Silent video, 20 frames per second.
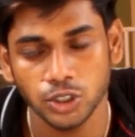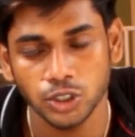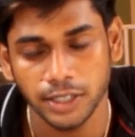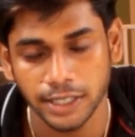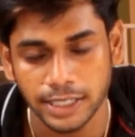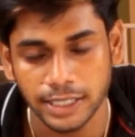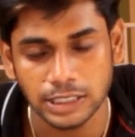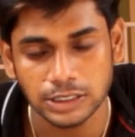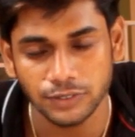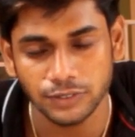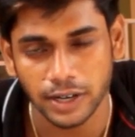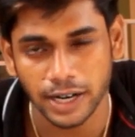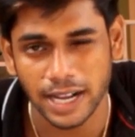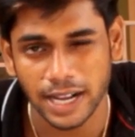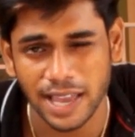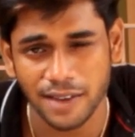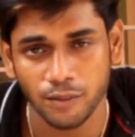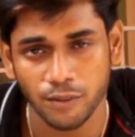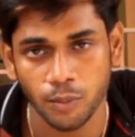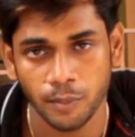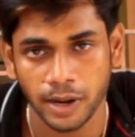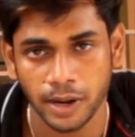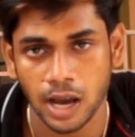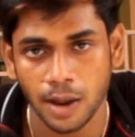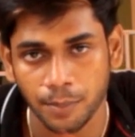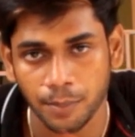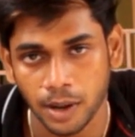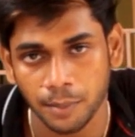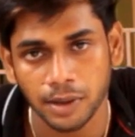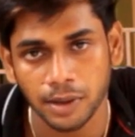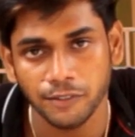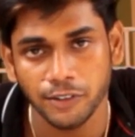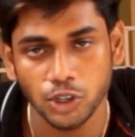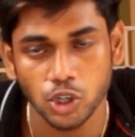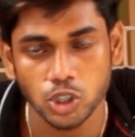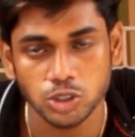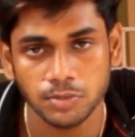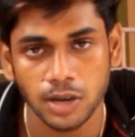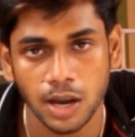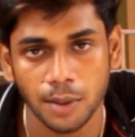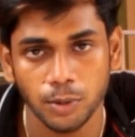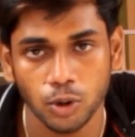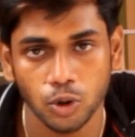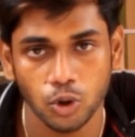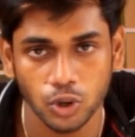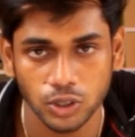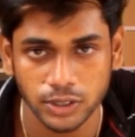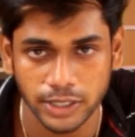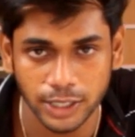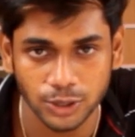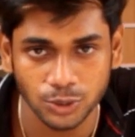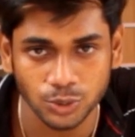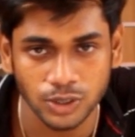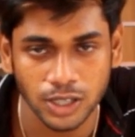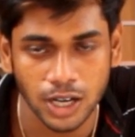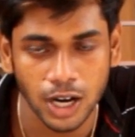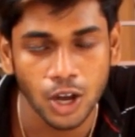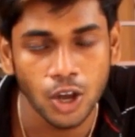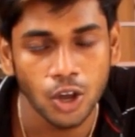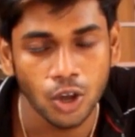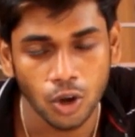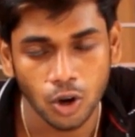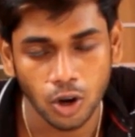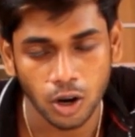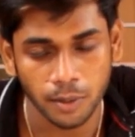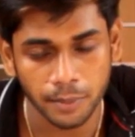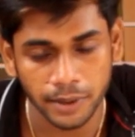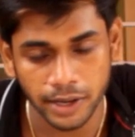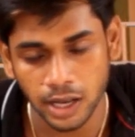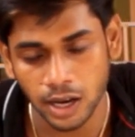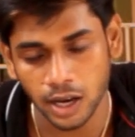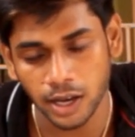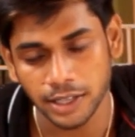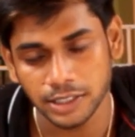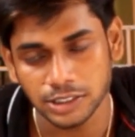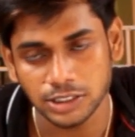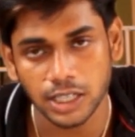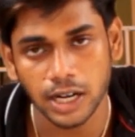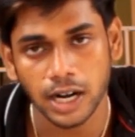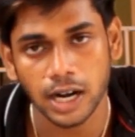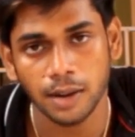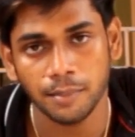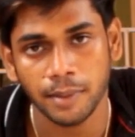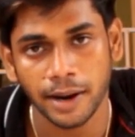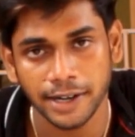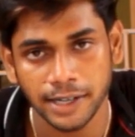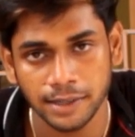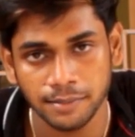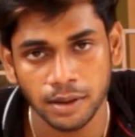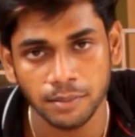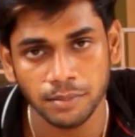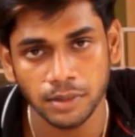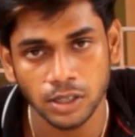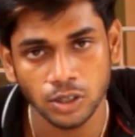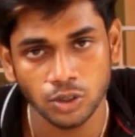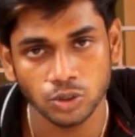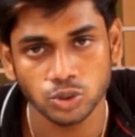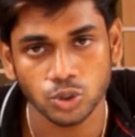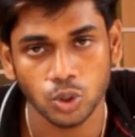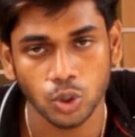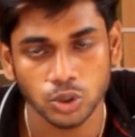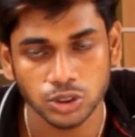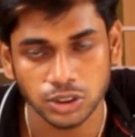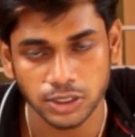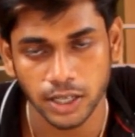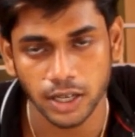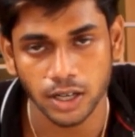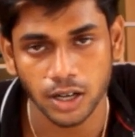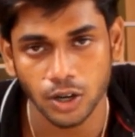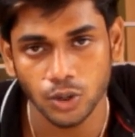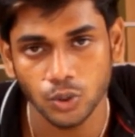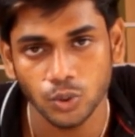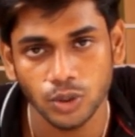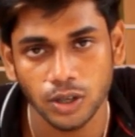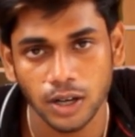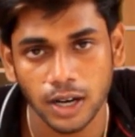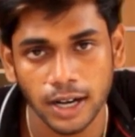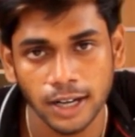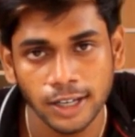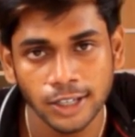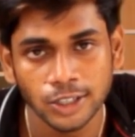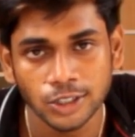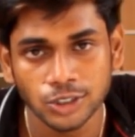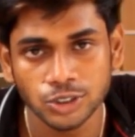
जो डिटेल्स वगैरह है वो मेरा अपकमिंग वीडियोस में आप लोगों को दे दूँगा और मेरा इंस्टाग्राम आईडी में भी उसको शेयर करूँगा